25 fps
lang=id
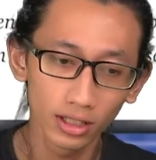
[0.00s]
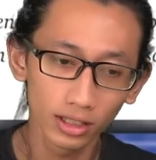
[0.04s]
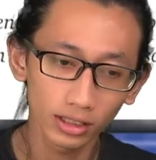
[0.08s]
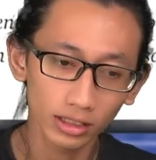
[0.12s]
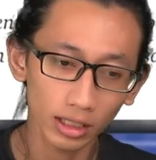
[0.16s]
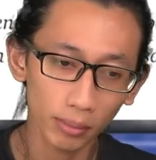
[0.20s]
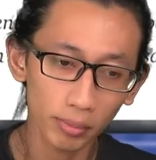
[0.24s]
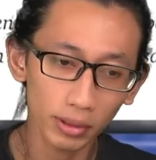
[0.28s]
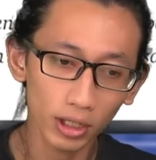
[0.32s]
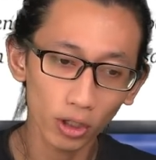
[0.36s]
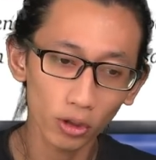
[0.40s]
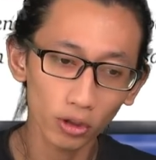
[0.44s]

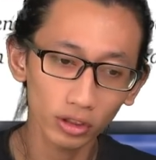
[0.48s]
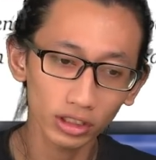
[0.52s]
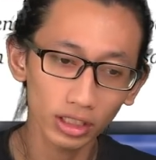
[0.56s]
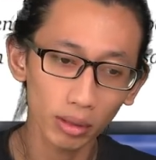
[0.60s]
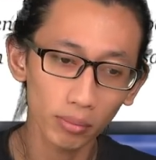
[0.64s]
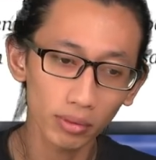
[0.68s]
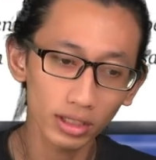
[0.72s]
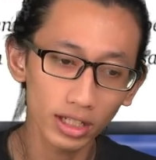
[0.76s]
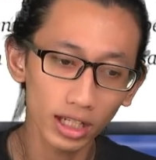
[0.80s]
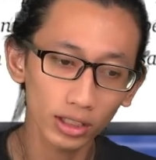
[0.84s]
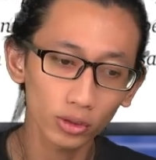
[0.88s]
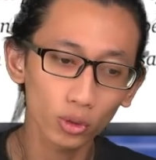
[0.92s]
tapi kalau kita
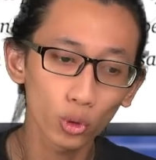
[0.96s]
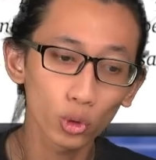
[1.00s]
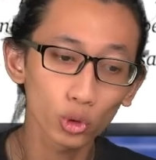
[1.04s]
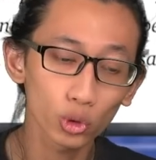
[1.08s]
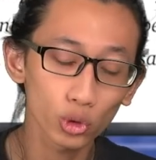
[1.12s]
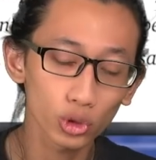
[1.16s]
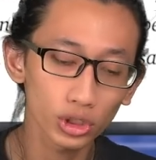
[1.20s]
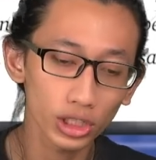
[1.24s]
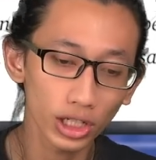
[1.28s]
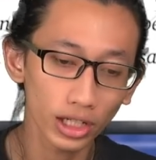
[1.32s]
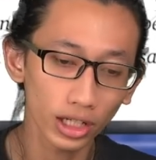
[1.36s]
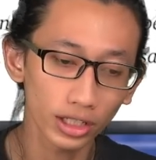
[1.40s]
melihat
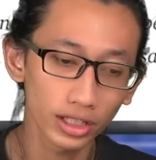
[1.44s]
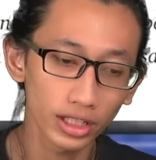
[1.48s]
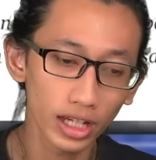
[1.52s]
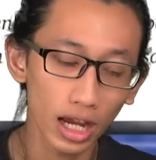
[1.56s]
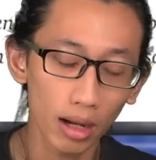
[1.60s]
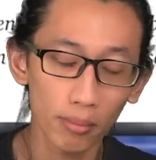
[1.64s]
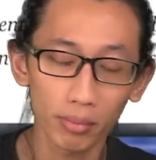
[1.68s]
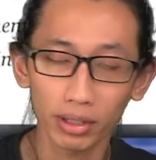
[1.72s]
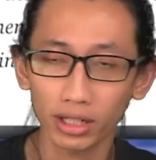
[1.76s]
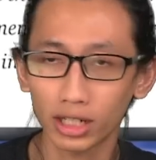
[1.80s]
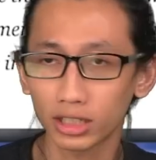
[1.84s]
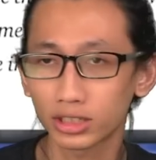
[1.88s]
khususnya yang di
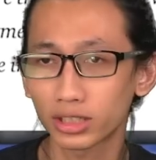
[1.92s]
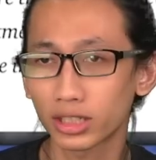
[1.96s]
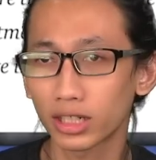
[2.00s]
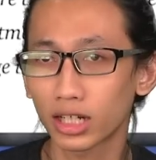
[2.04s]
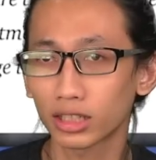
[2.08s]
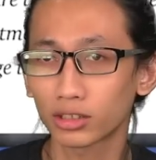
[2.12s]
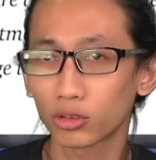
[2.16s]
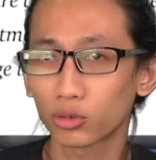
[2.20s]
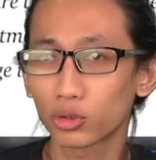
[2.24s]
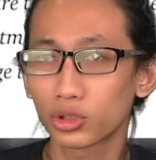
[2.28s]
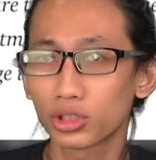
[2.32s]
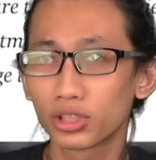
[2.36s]
Amerika
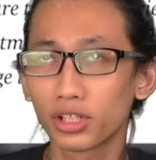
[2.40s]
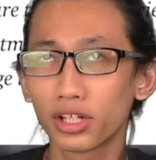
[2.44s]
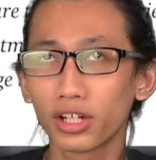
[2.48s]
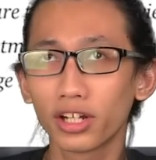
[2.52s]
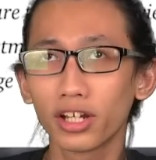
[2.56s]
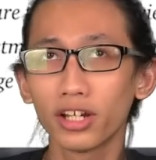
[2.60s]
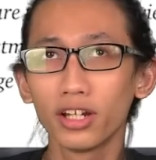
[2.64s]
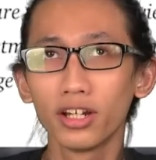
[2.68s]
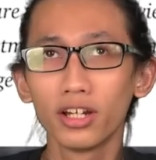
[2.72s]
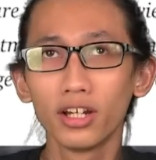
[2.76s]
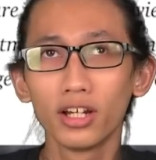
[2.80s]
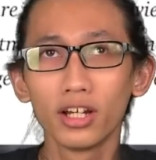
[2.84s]
Serikat itu
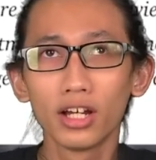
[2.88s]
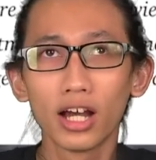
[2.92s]
sendiri